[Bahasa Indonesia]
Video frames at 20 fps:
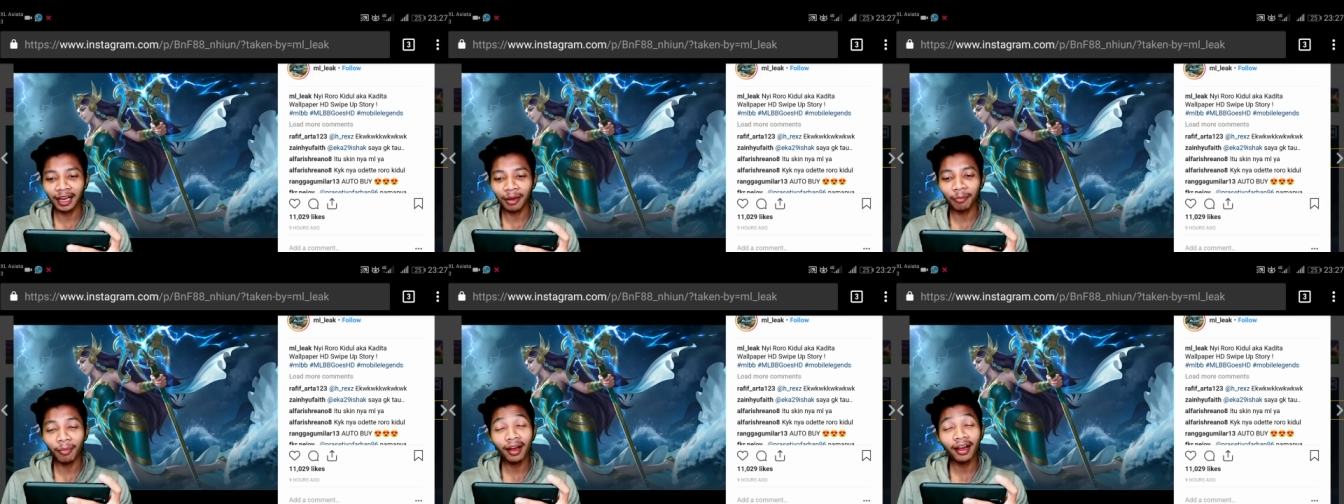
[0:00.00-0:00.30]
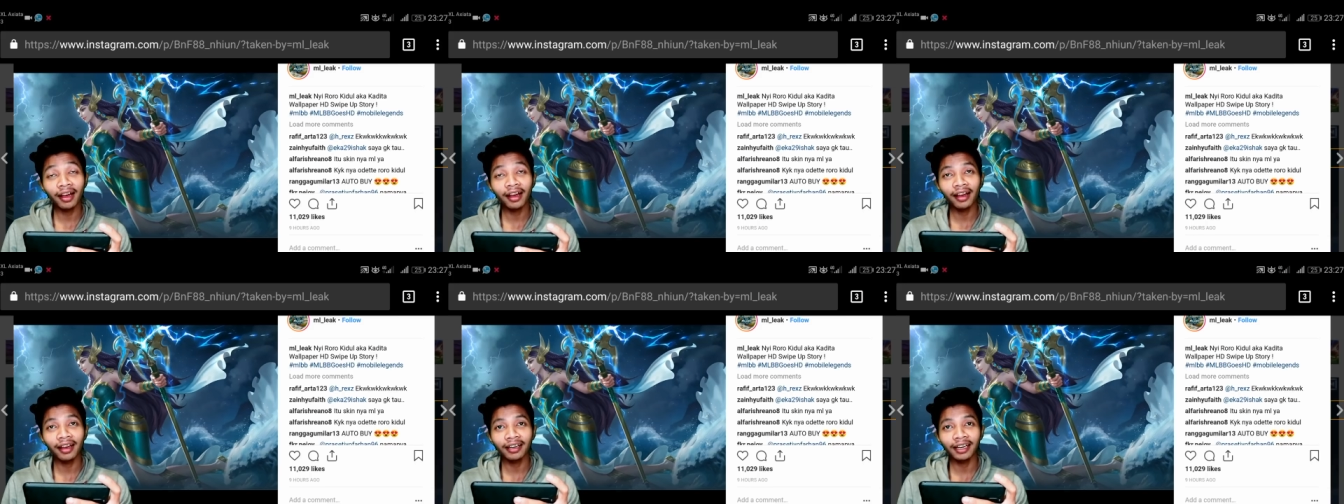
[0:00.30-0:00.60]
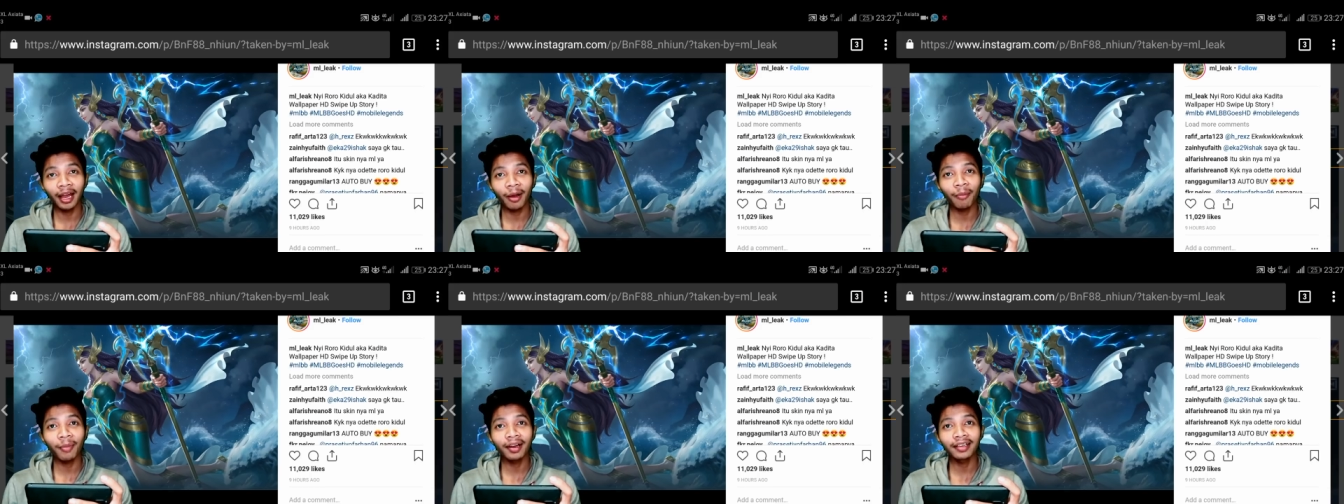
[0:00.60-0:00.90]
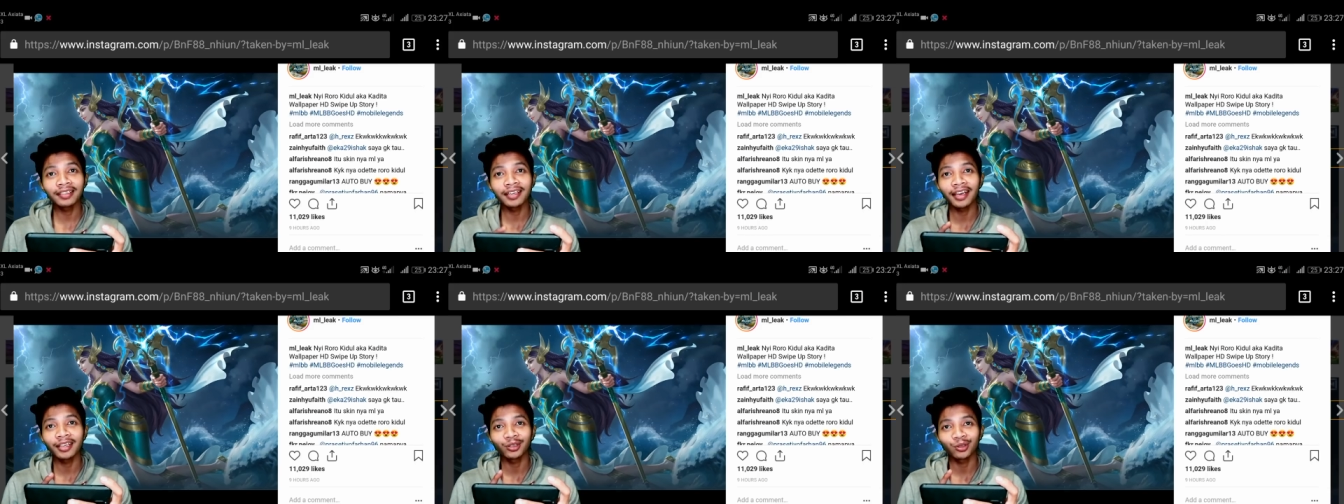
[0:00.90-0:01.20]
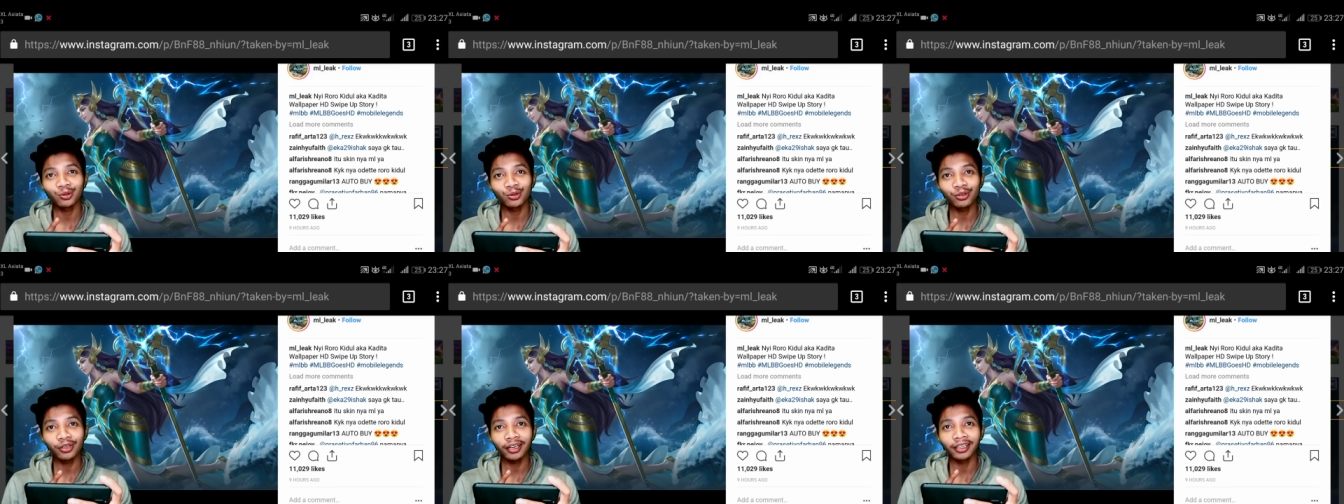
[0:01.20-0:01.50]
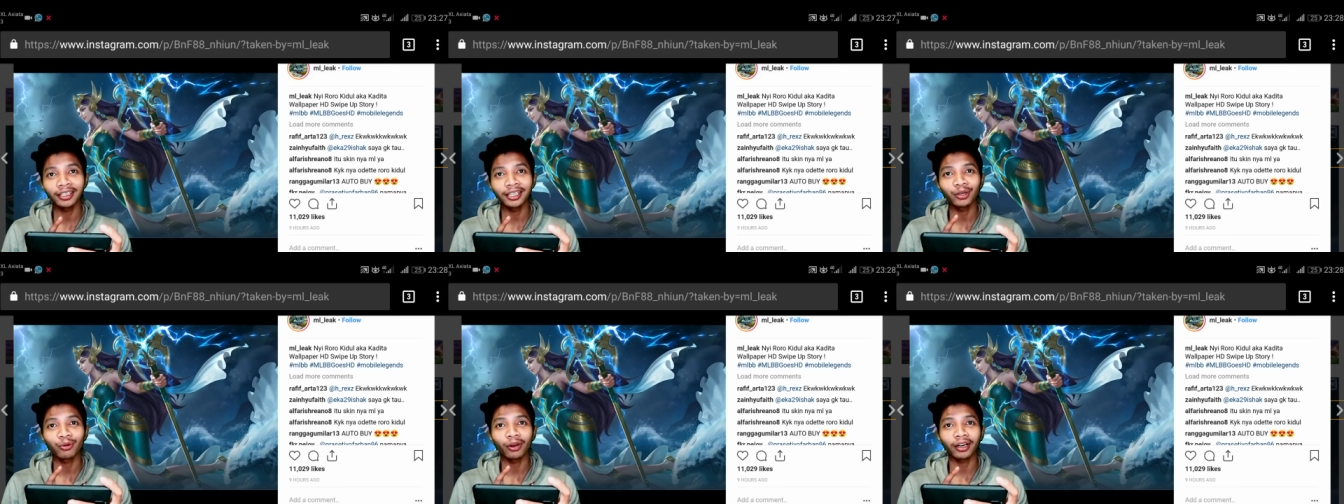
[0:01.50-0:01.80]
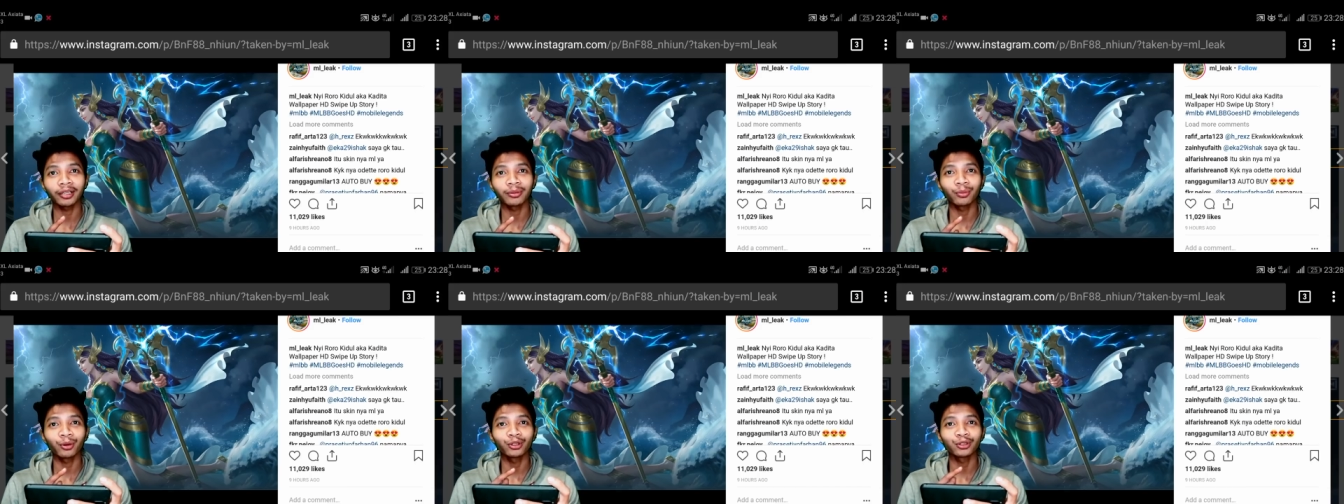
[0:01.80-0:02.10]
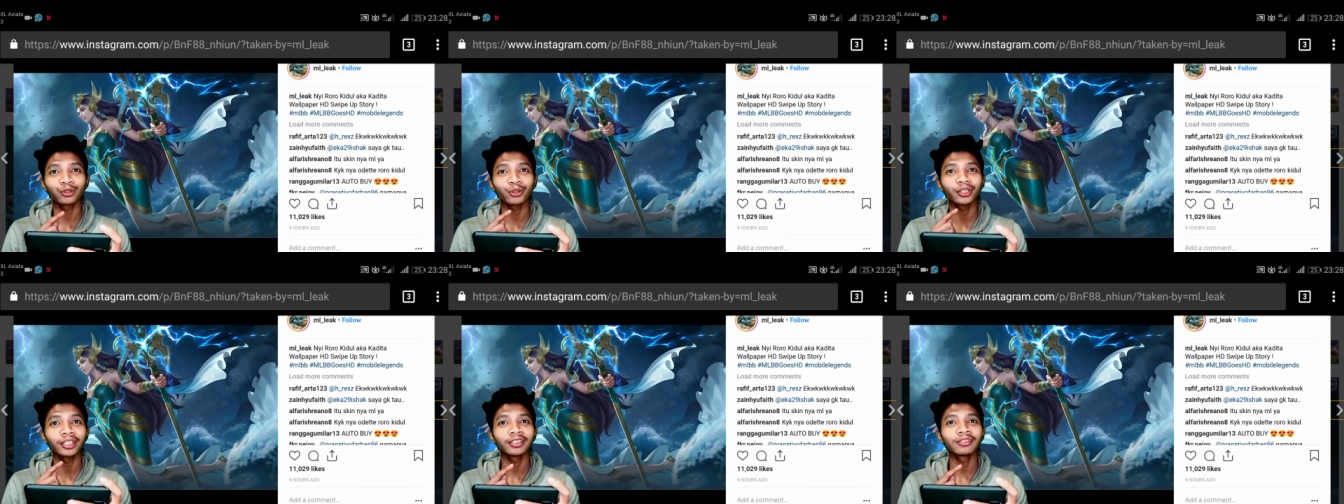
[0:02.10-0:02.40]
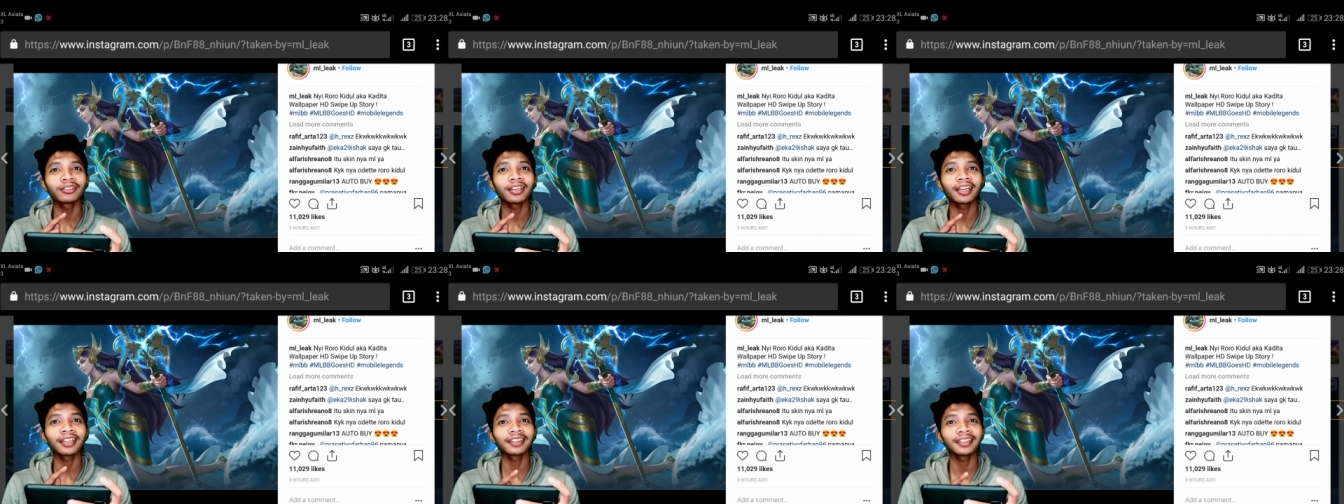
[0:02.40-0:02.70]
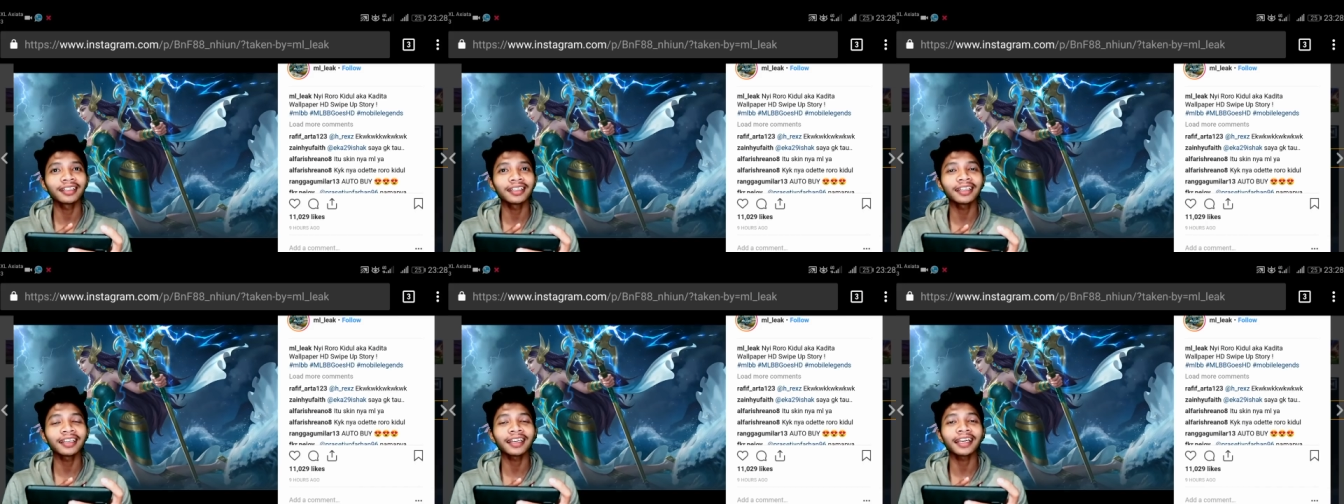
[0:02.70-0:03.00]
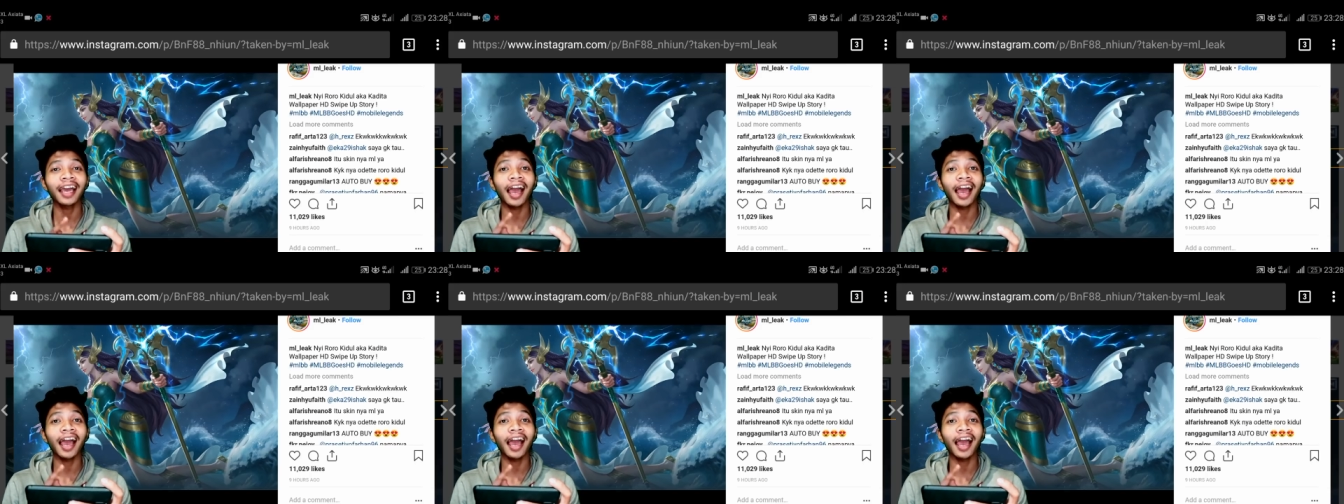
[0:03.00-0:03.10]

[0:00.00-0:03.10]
nama namanya itu yang dikeluarin Monton itu nanti